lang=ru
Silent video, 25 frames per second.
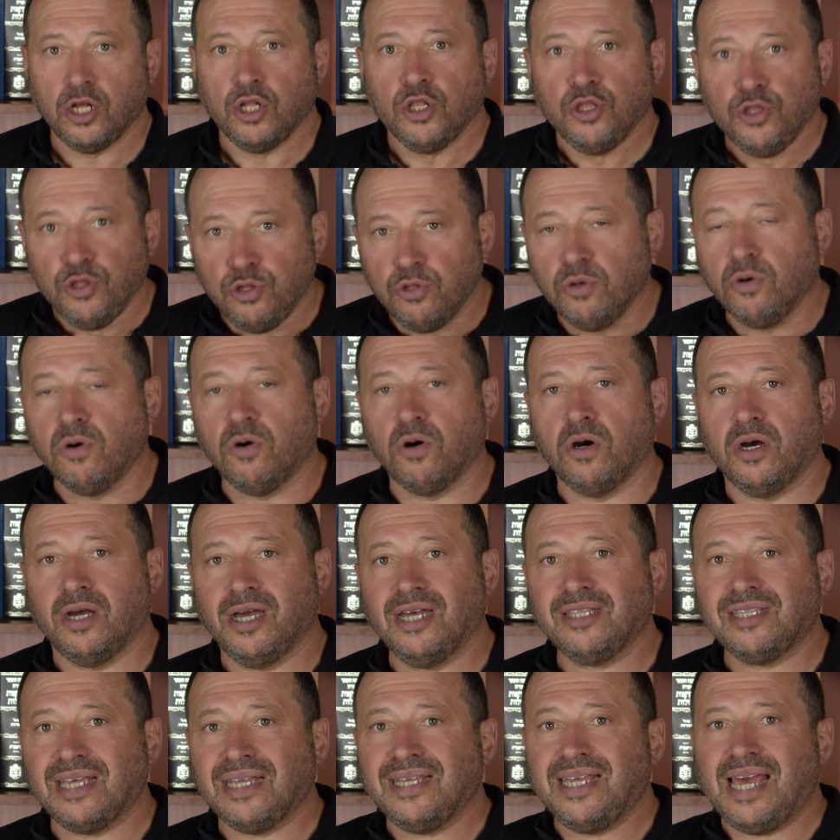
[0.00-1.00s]
Но
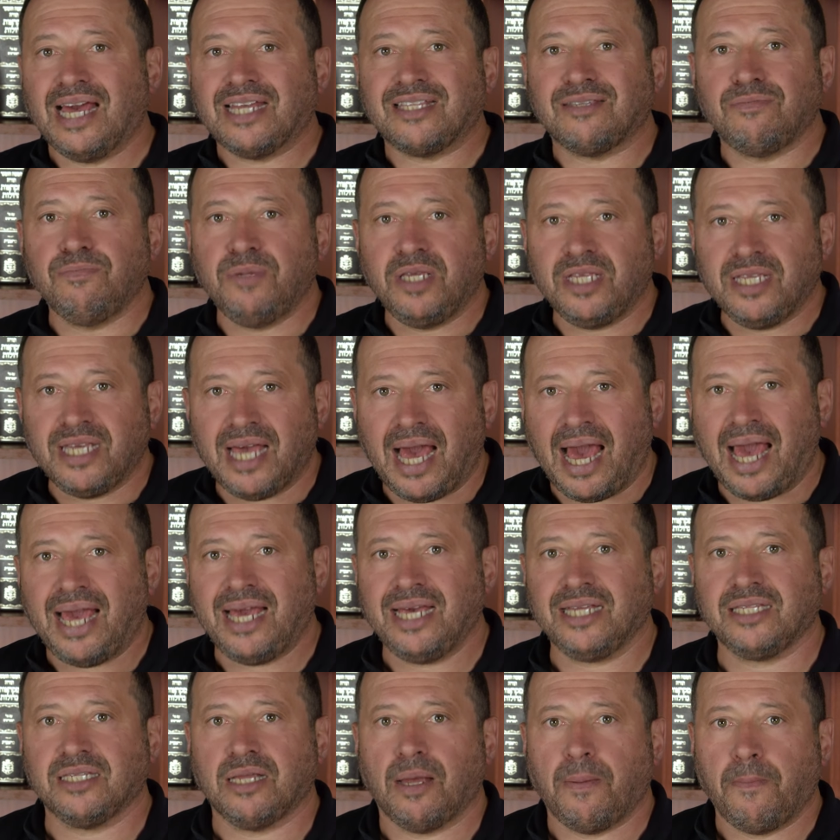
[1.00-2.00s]
это не
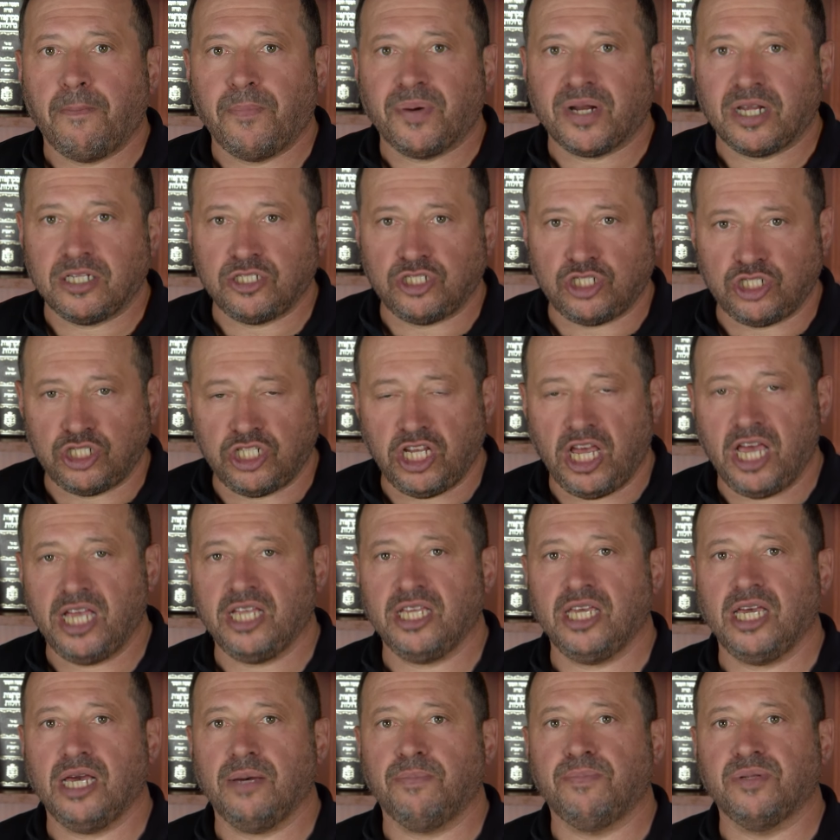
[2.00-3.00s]
отменяет
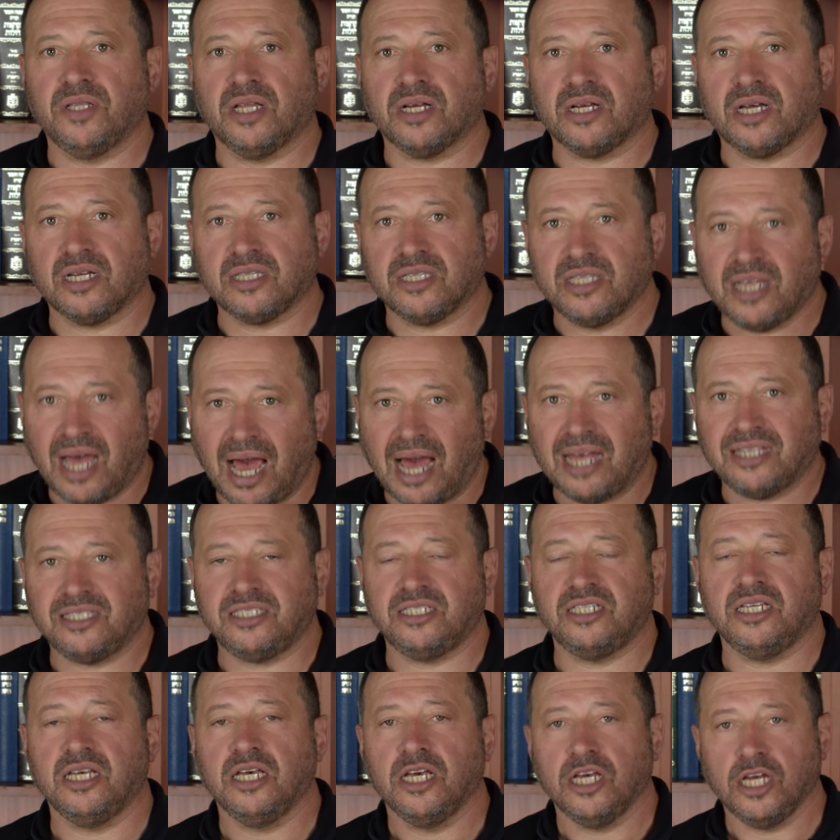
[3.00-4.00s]
прощения,
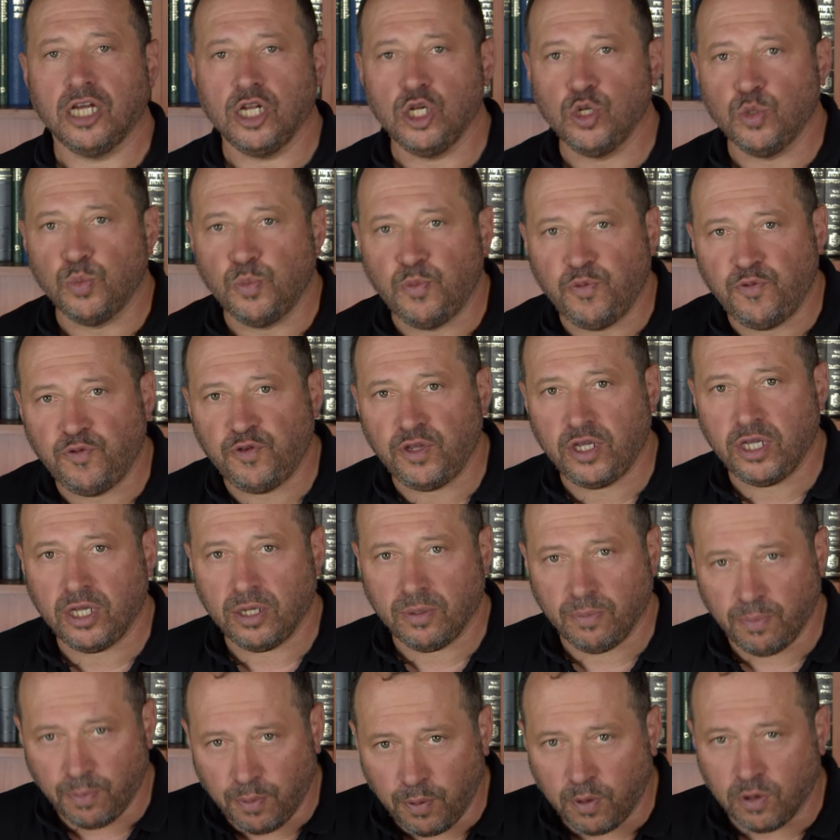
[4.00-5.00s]
благодати, любви
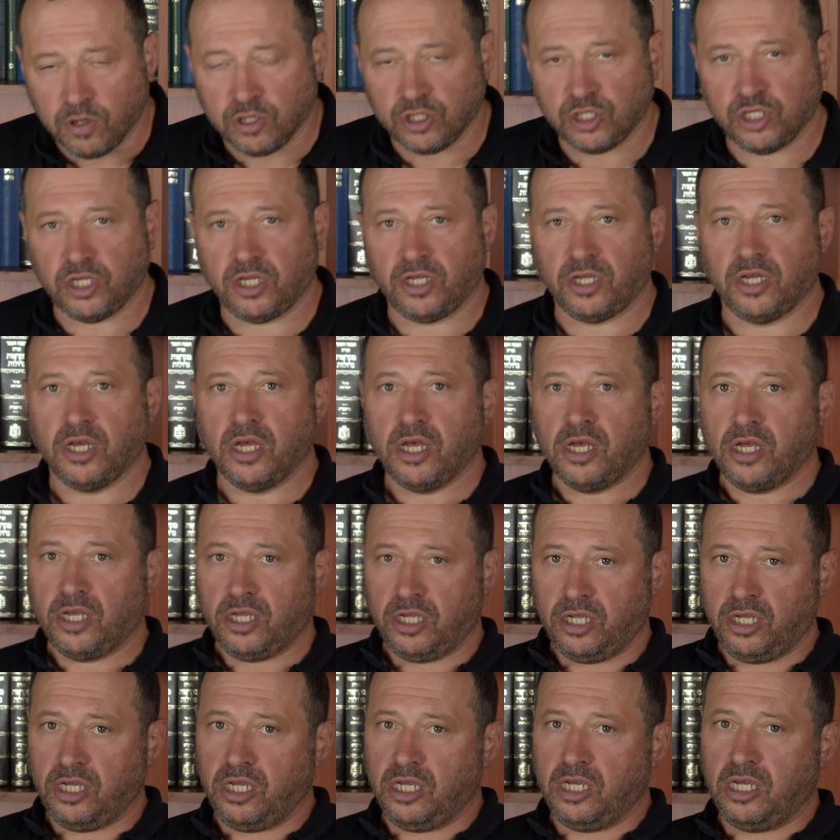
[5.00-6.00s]
Божией
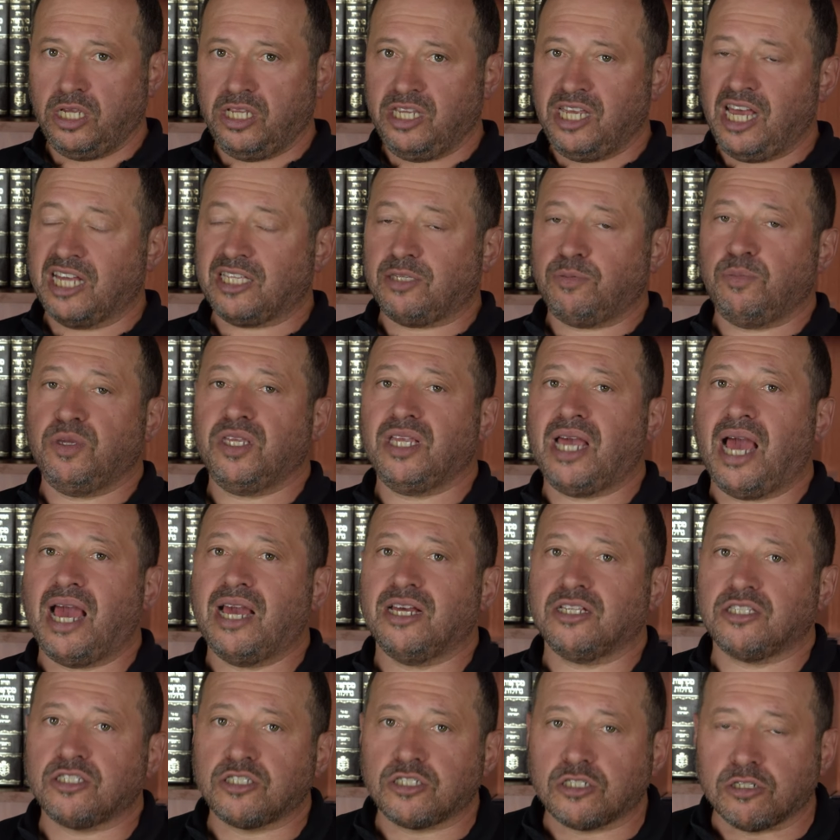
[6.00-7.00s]
и не
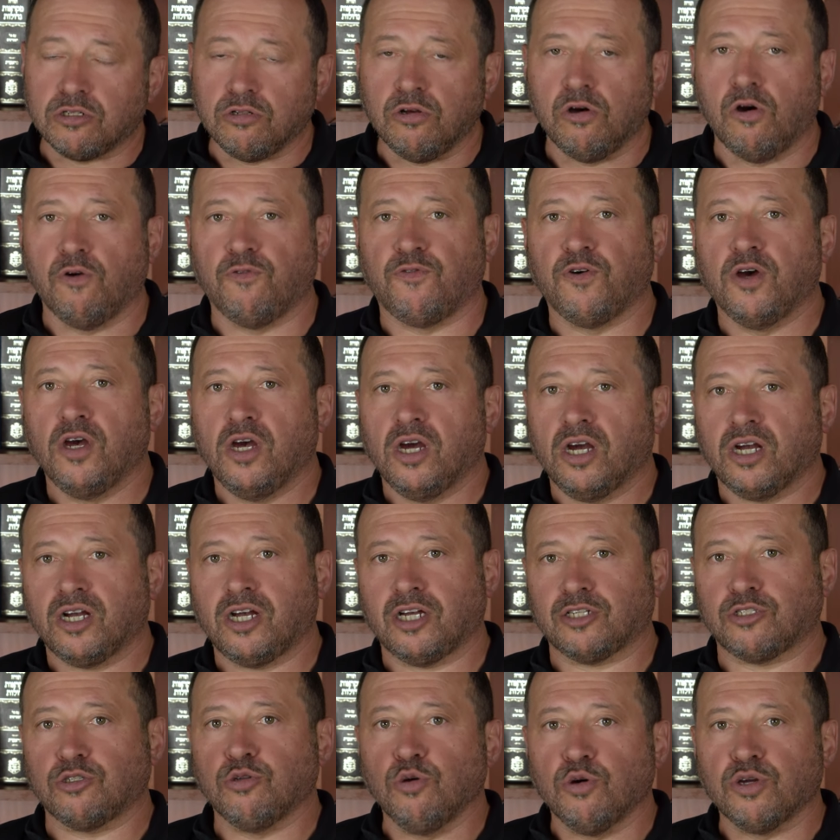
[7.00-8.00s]
отменяет слов –
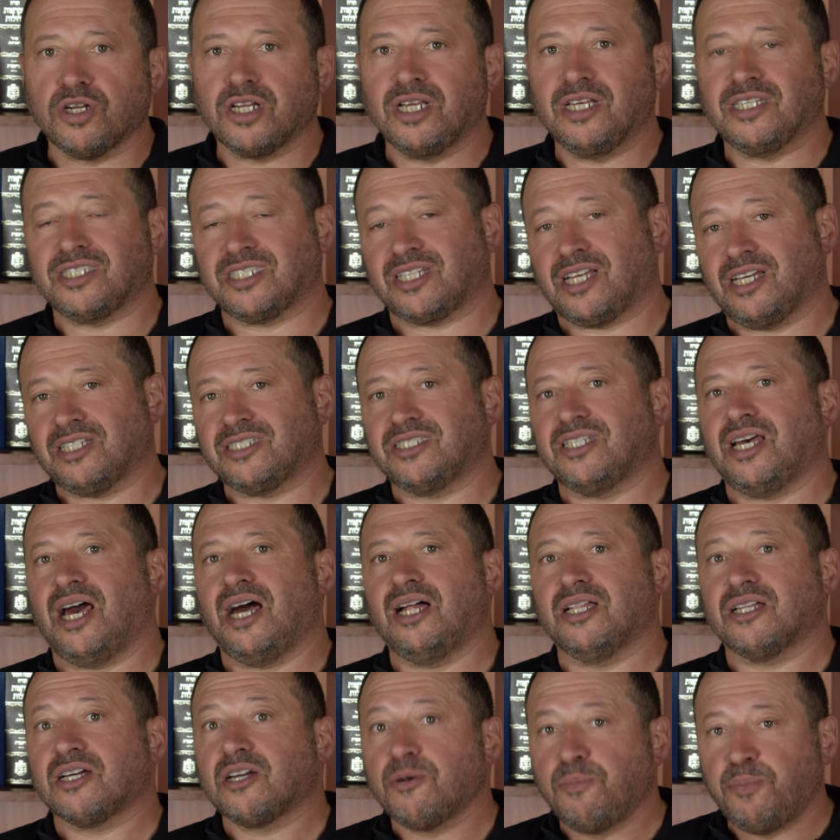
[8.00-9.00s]
которые
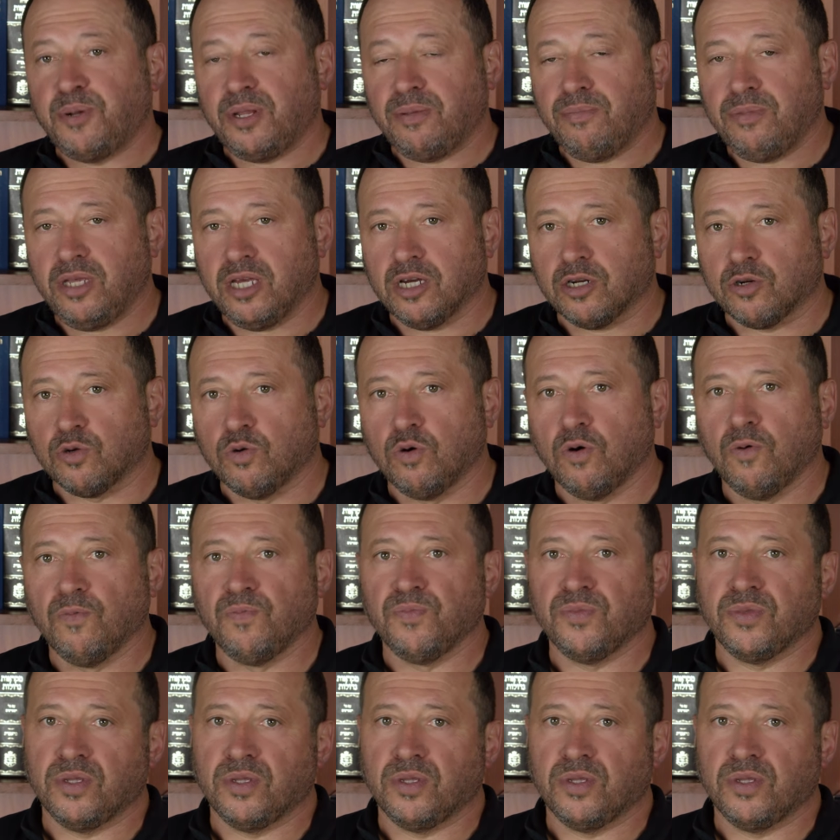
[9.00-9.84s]
сказал, к примеру,